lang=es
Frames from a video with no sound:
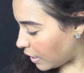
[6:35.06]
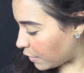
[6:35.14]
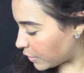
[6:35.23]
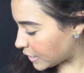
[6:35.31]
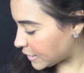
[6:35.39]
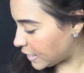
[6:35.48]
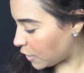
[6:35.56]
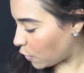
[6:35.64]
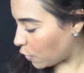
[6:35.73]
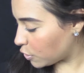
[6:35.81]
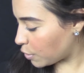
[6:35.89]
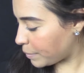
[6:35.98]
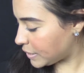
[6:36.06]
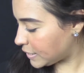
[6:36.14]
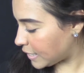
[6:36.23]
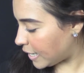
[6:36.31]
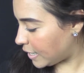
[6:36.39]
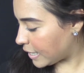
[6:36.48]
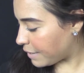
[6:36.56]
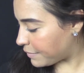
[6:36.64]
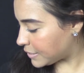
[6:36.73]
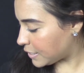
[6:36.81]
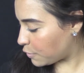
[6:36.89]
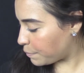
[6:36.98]
ahora sí otro pincel que
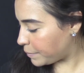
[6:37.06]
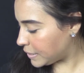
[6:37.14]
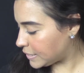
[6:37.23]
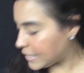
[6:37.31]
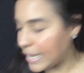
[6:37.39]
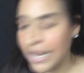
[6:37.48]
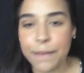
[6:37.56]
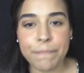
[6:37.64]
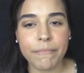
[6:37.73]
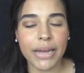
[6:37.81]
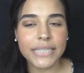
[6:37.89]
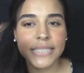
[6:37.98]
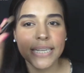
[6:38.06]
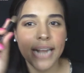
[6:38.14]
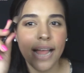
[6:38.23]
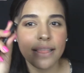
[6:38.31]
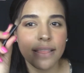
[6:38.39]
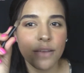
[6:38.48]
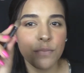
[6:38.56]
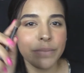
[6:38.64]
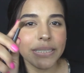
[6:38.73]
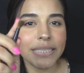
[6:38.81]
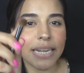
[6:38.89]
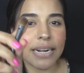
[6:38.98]
va a ser un pincel más grande, un
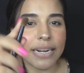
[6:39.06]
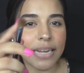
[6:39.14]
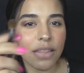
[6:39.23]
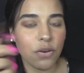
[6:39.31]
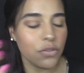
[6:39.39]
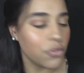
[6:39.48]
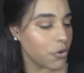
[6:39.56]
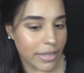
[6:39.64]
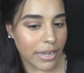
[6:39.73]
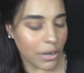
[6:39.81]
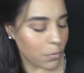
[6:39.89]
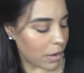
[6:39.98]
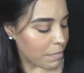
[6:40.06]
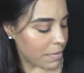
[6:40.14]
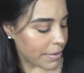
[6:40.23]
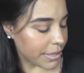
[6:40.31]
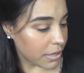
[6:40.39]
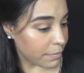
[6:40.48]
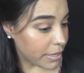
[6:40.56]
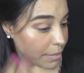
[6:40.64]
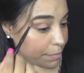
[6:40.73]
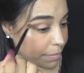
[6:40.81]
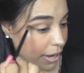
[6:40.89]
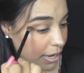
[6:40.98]
pincel redondo y el cual me va a
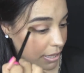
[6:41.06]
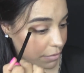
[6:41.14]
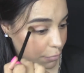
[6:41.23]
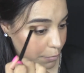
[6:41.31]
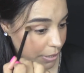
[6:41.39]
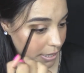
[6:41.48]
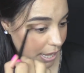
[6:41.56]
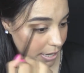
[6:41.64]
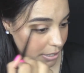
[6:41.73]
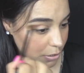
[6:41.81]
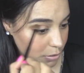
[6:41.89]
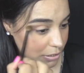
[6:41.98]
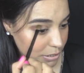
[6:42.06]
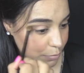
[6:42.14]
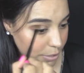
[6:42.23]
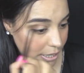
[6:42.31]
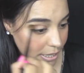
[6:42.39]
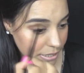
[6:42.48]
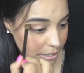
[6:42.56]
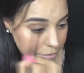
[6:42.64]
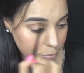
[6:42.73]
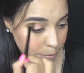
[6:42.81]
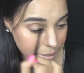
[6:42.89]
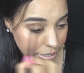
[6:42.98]
servir para difuminar. Entonces voy a
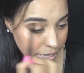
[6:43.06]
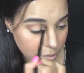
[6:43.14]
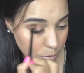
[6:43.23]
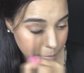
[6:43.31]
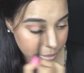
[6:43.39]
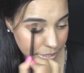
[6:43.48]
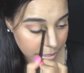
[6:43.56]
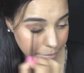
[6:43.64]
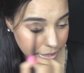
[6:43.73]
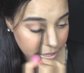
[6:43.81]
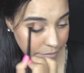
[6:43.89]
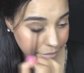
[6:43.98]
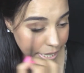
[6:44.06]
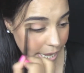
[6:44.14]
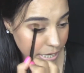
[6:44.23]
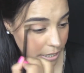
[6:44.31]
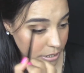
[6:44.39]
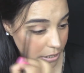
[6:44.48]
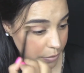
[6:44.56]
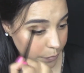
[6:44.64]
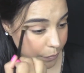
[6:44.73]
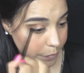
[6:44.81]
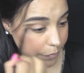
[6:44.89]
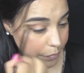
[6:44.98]
difuminar completamente bien
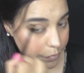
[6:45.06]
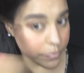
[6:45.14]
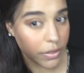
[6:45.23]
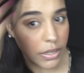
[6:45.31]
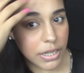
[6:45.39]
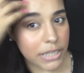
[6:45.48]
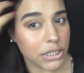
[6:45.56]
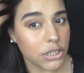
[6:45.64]
las